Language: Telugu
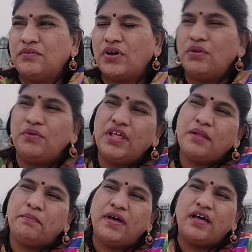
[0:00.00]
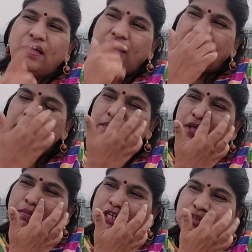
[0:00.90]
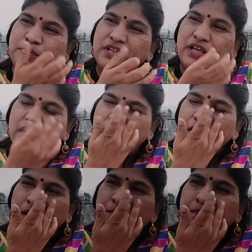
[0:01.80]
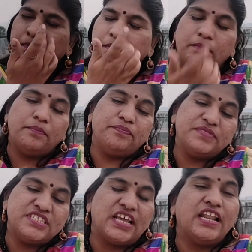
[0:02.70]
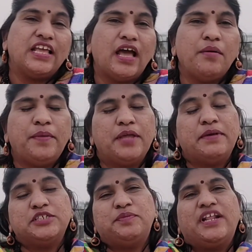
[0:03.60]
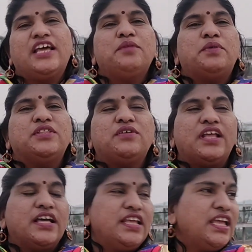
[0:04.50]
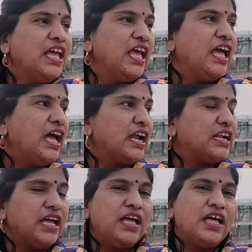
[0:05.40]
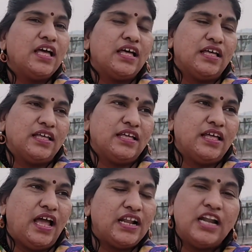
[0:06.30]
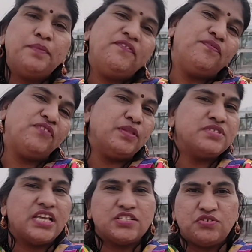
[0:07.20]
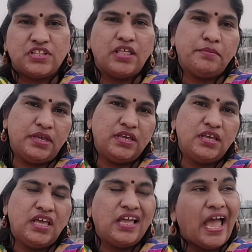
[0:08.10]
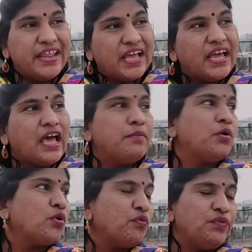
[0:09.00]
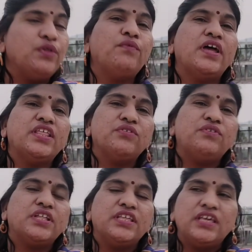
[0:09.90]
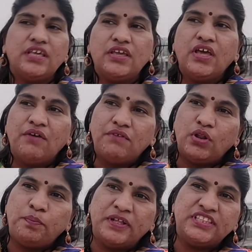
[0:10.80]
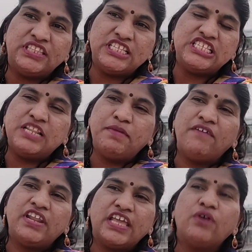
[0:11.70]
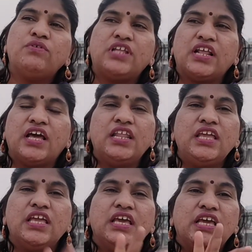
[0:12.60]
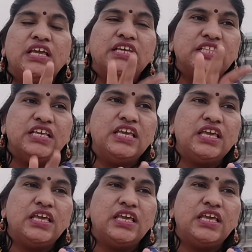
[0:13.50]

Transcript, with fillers: ఒకళ్ళు ఉన్నారబ్బా పేరు మర్చిపోయినా సర్లే ఇక పేరు మర్చిపోయినా కానీ ఇప్పుడు ఎదుగులే కానీ అట్లా అట్లాంటి ఫిలిమ్సే చేస్తుంటుంది ఆమె అయినా కానీ ఆమె కూడా ఒక విలువ అనేది ఉంటుంది వాళ్ళ పద్ధతి సినిమా వరకే ఉంటారు కానీ ఇది